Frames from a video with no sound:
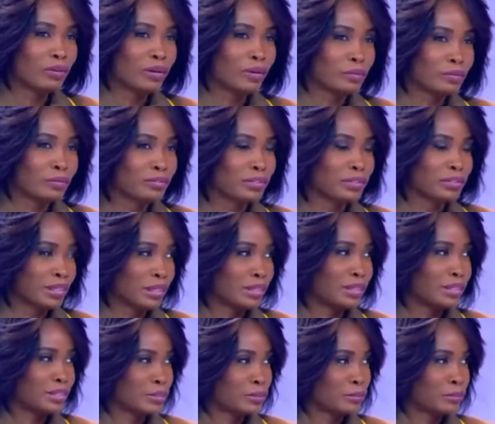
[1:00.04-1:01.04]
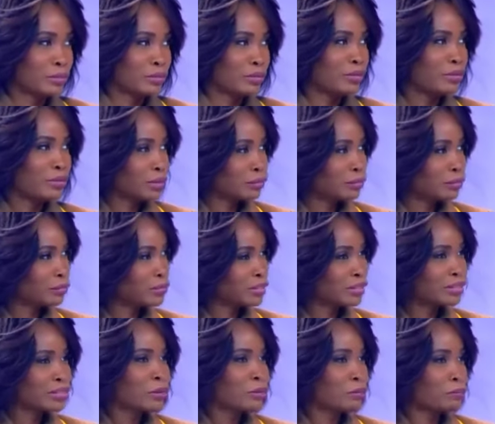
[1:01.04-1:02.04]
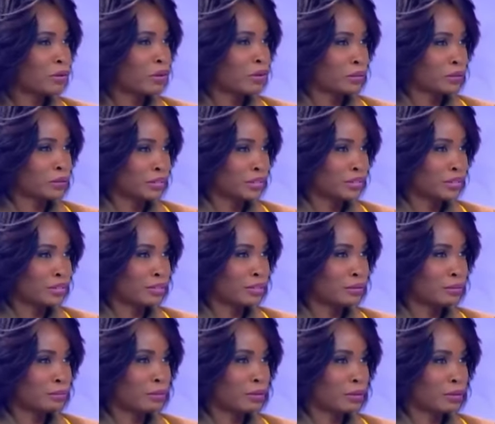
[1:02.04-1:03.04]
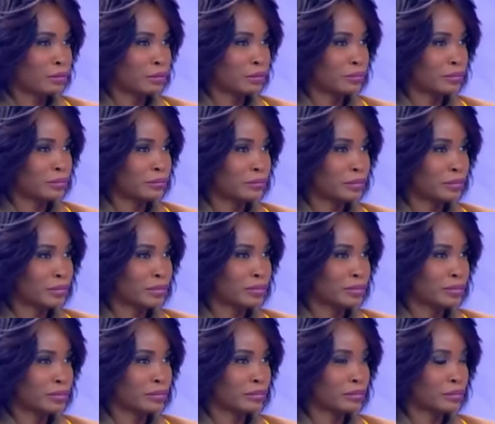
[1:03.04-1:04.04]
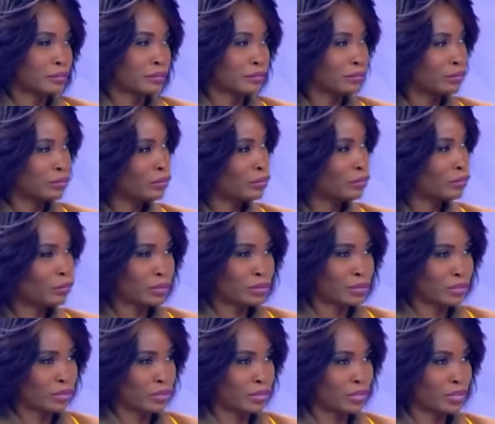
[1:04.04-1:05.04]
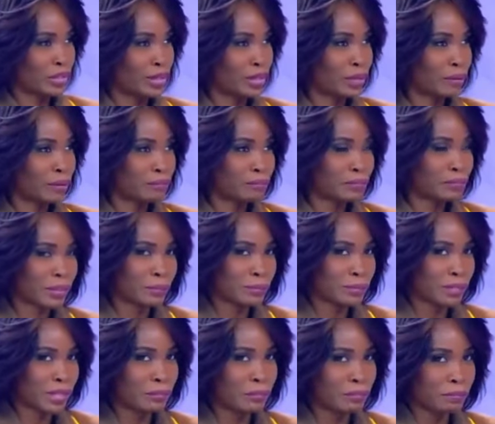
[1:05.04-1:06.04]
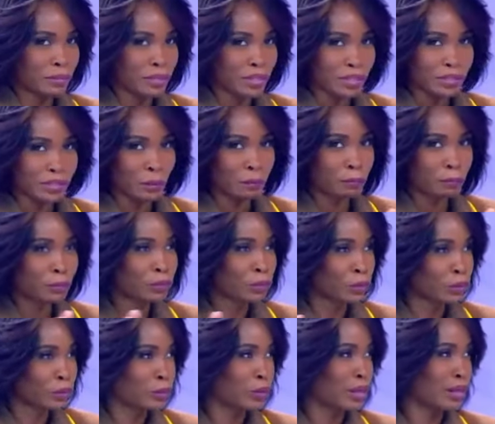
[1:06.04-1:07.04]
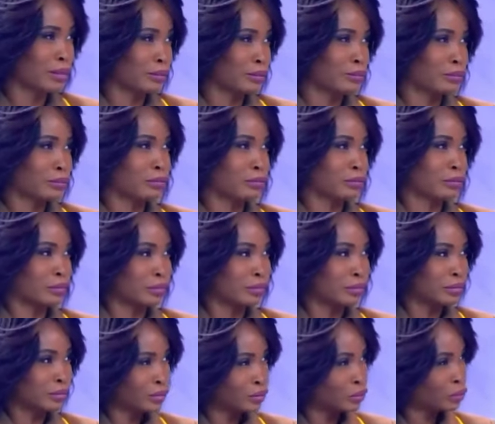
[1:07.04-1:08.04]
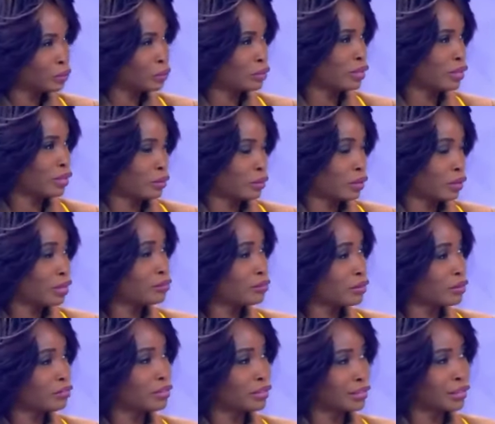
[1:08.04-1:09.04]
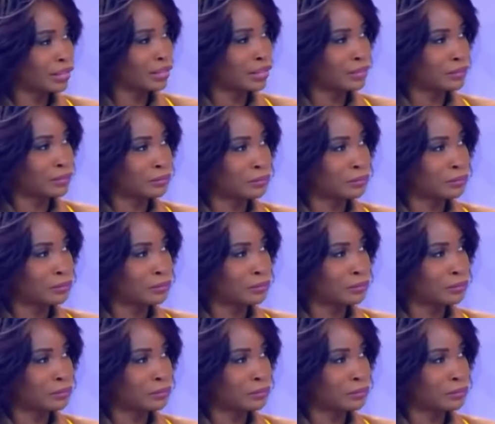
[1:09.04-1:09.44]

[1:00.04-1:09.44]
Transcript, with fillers: vandalismo, eu lembro-me de São Paulo, cidade de São Paulo, Brasil, que quando se chega, você percebe pichação por todo lado, não é? Isso é, é, é vandalismo.